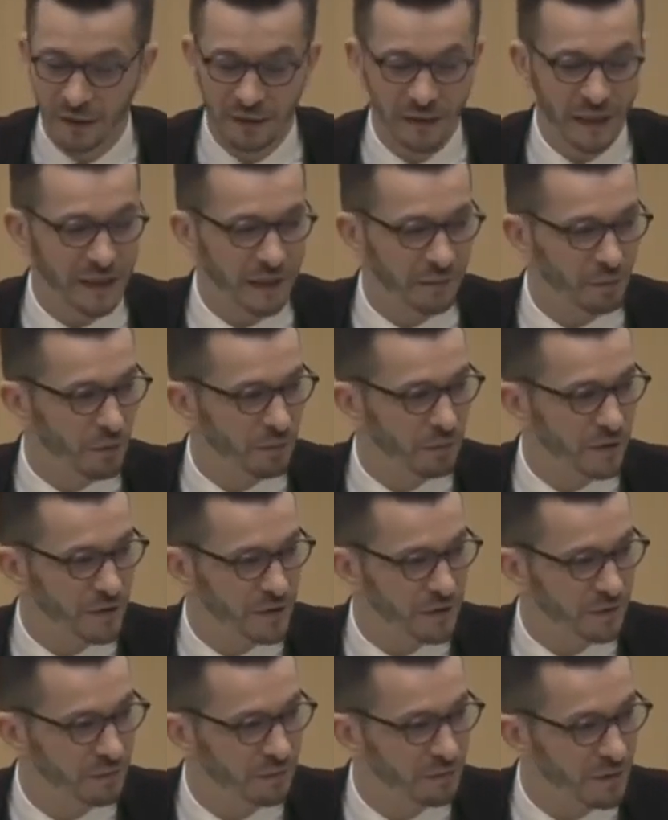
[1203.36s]
Таким
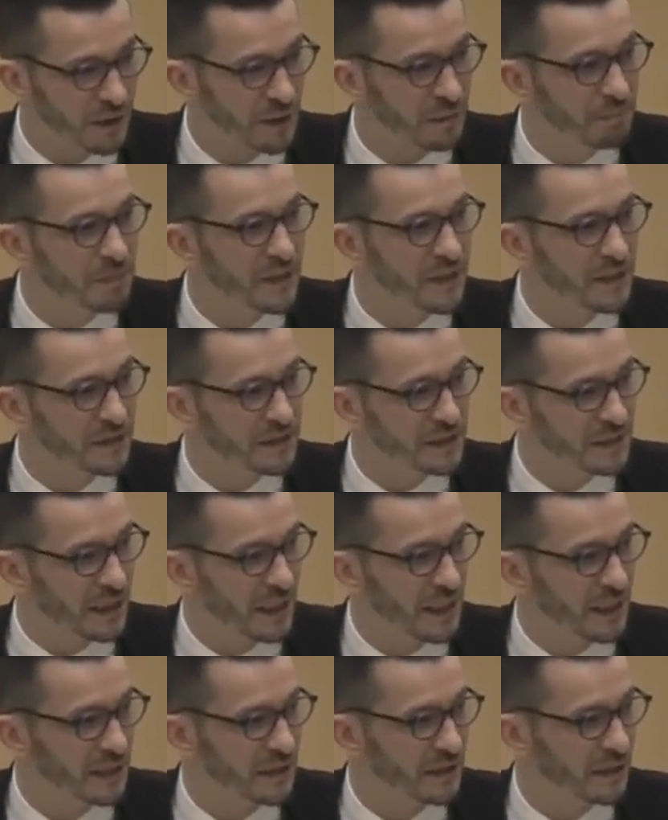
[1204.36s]
образом, мы
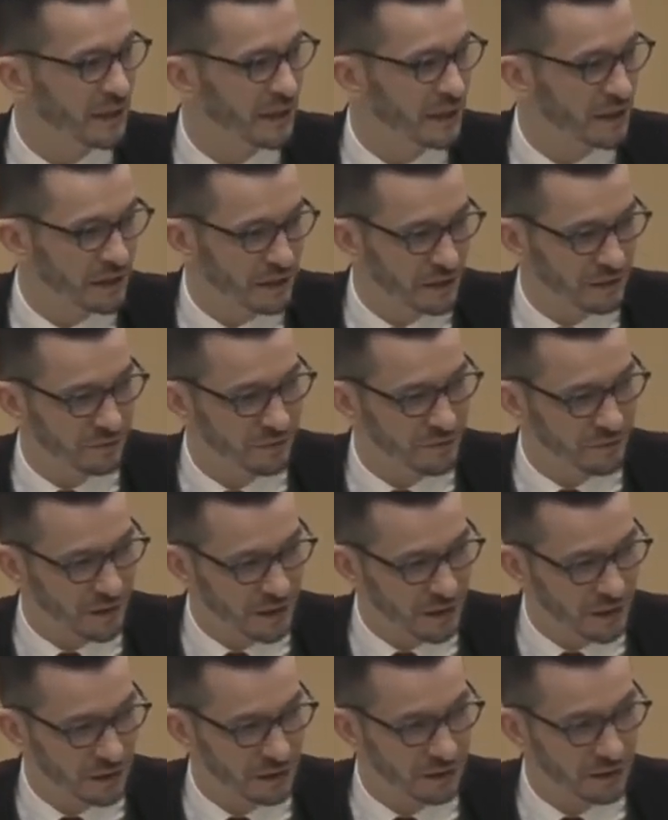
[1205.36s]
перестали хранить в
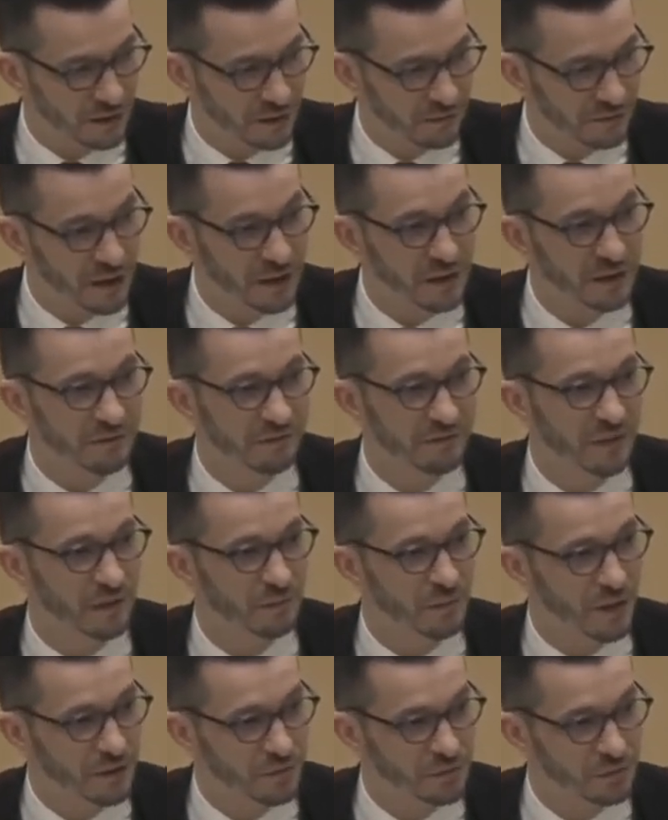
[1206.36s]
своей голове
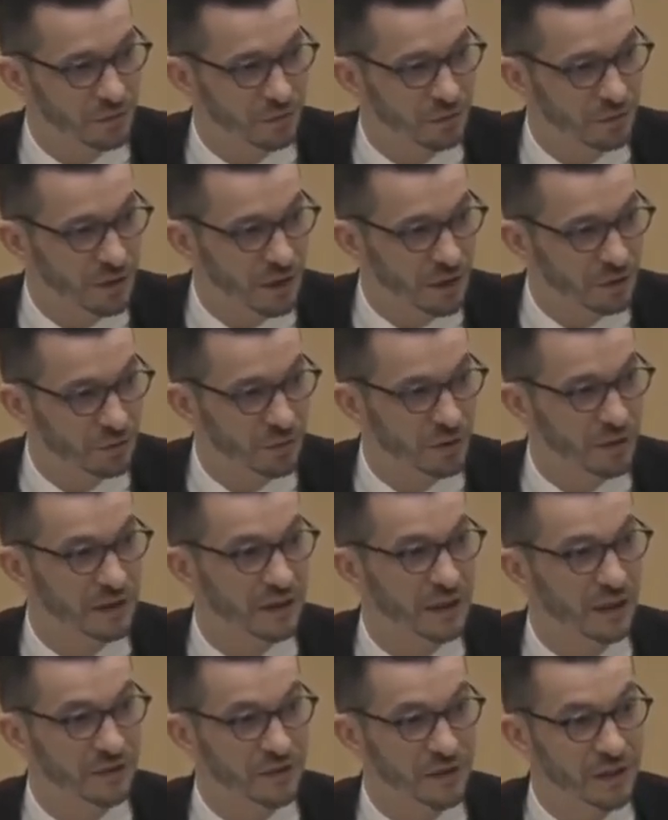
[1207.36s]
информацию, которая
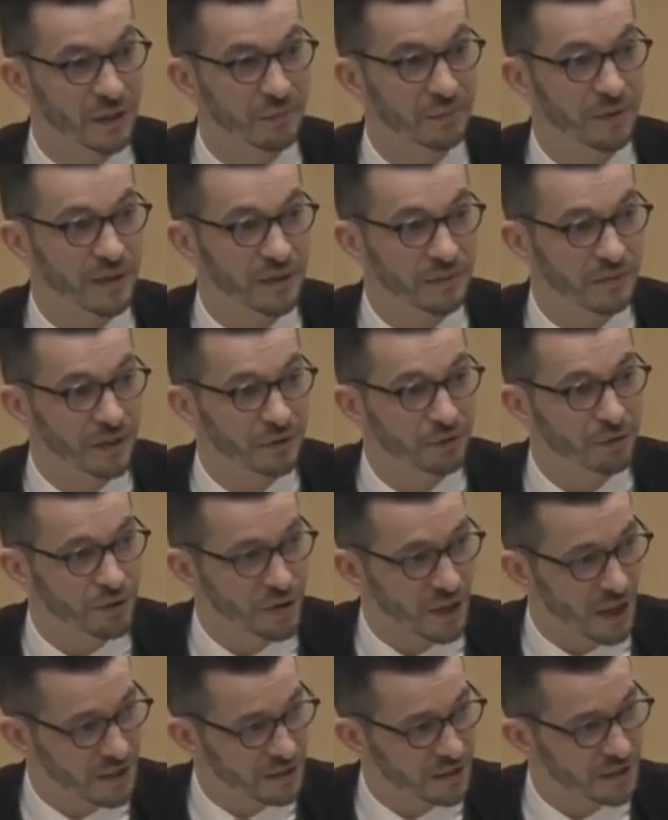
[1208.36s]
должна принимать
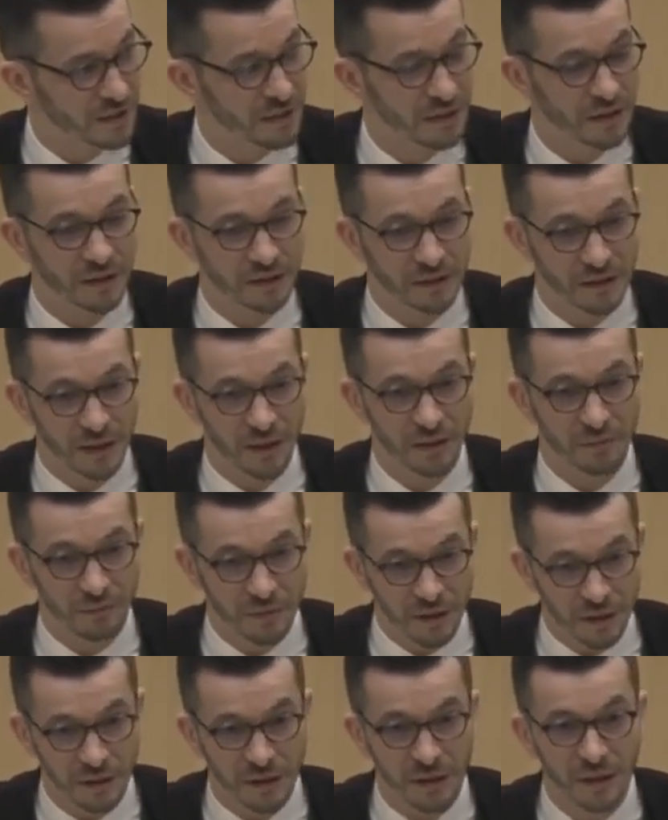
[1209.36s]
участие, когда
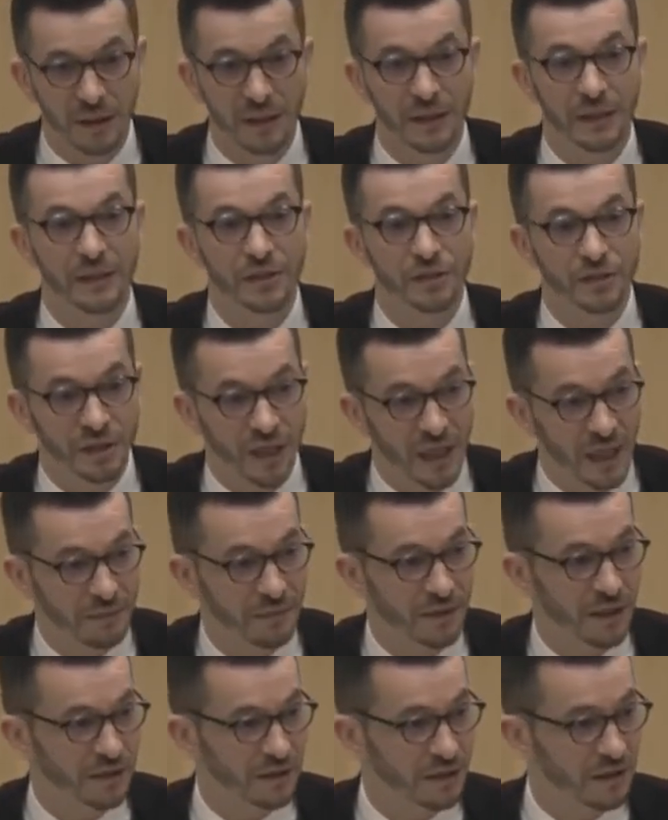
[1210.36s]
мы
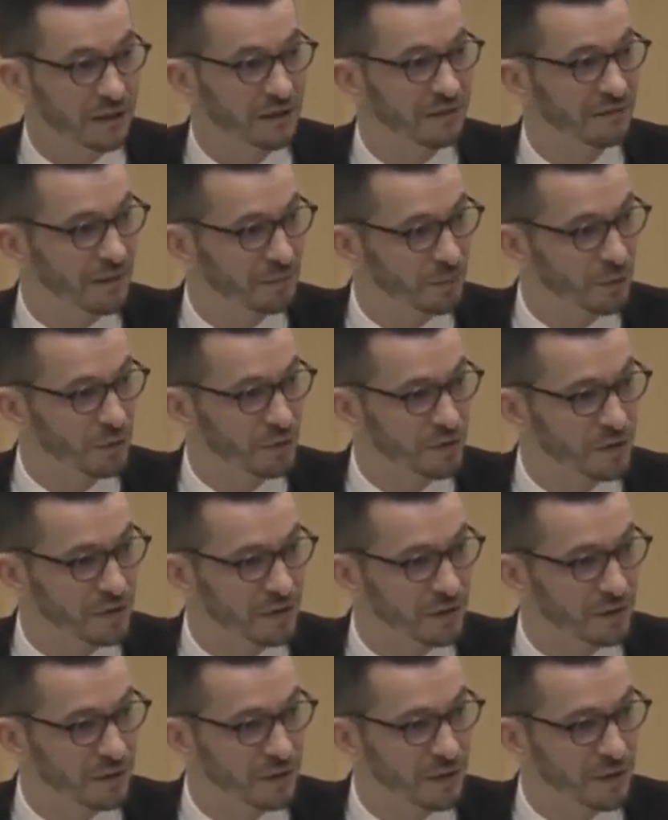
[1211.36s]
решаем какие-то
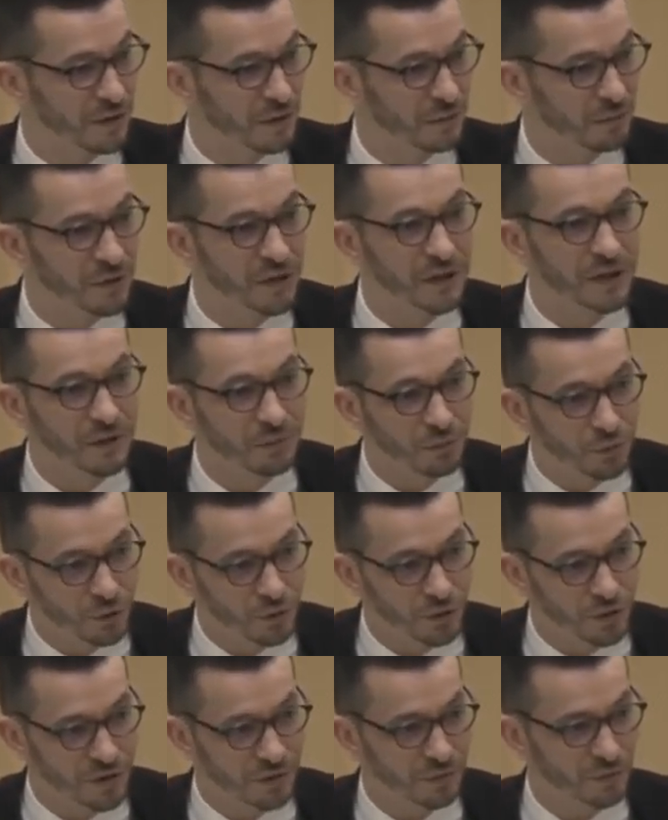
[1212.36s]
вопросы. Мы не
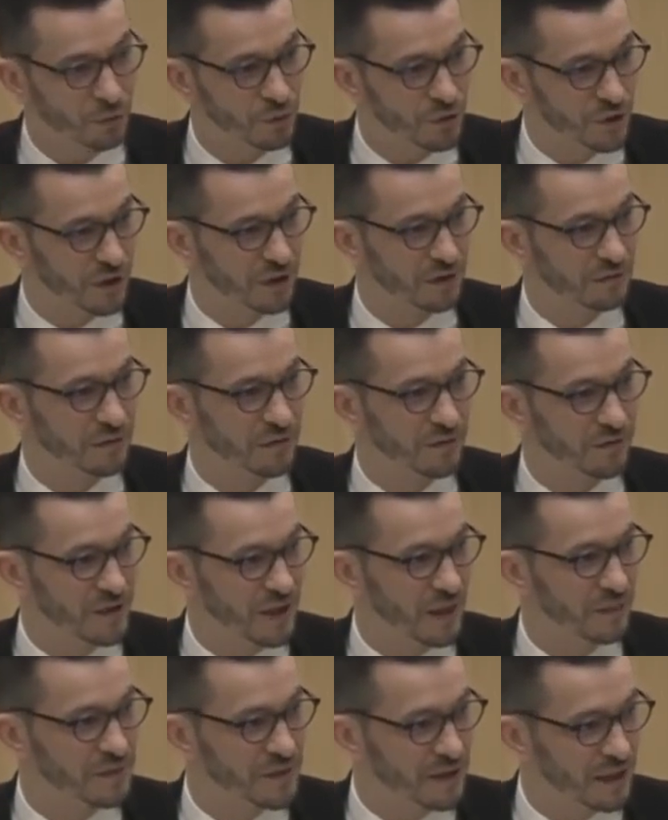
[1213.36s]
можем учитывать
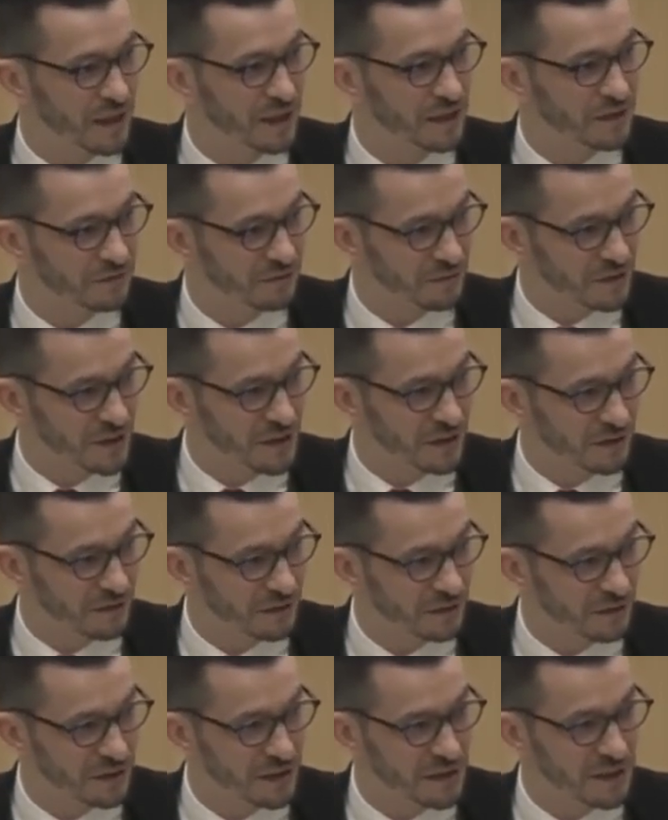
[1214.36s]
все обстоятельства
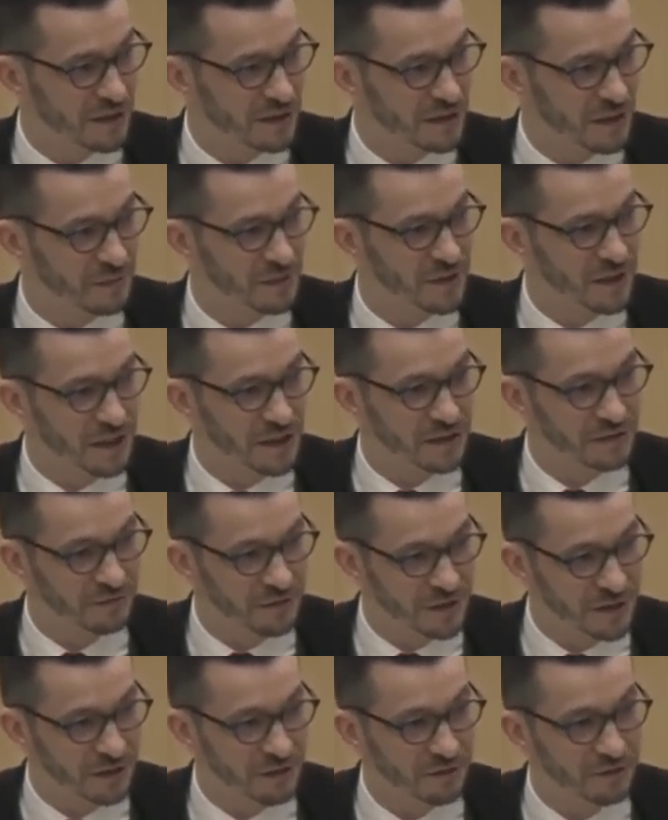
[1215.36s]
дела, если эти
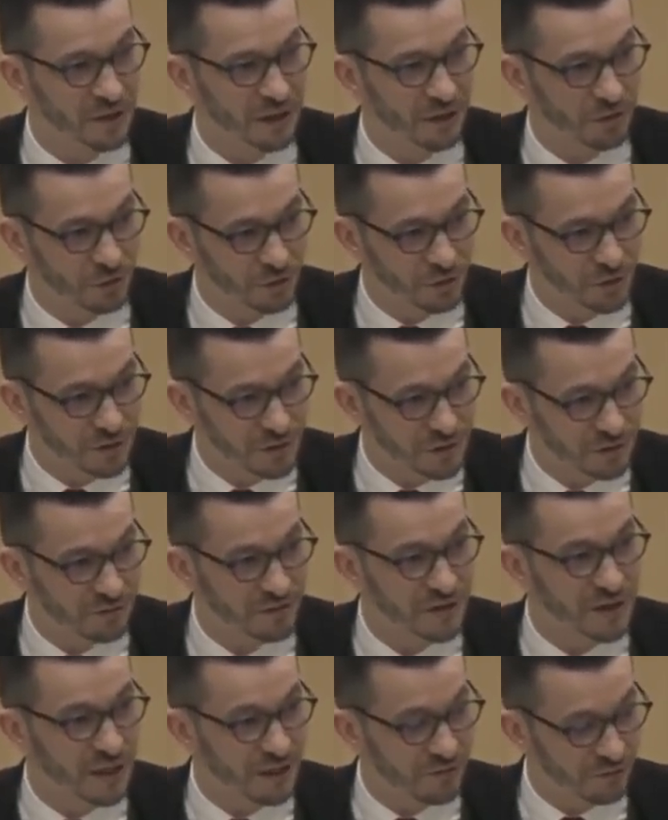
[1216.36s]
обстоятельства дела находятся
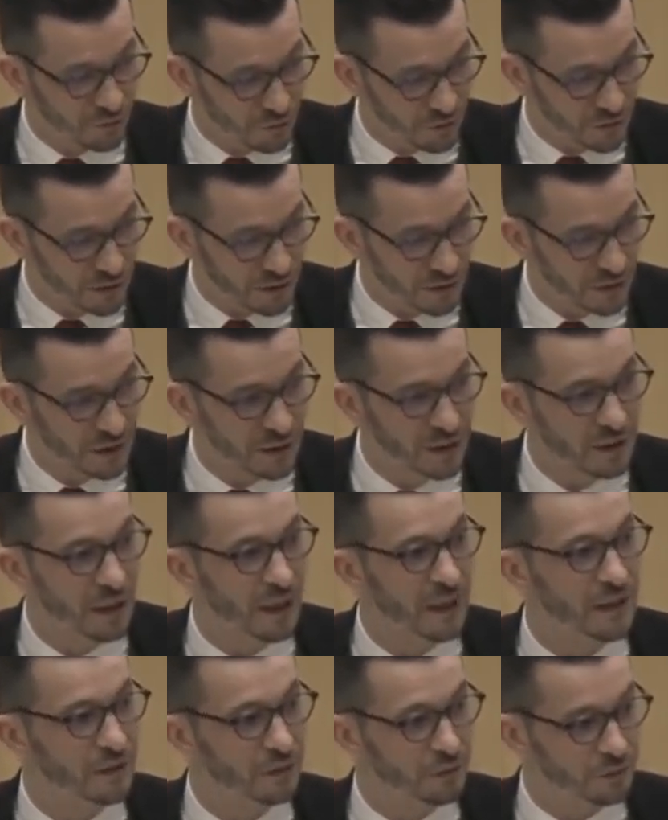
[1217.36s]
в телефоне,
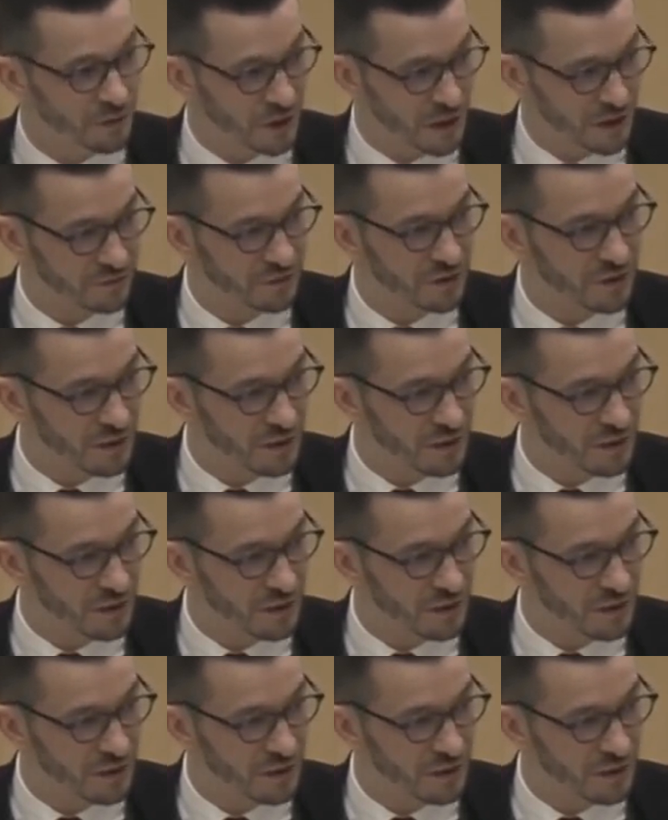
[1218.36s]
а не у нас в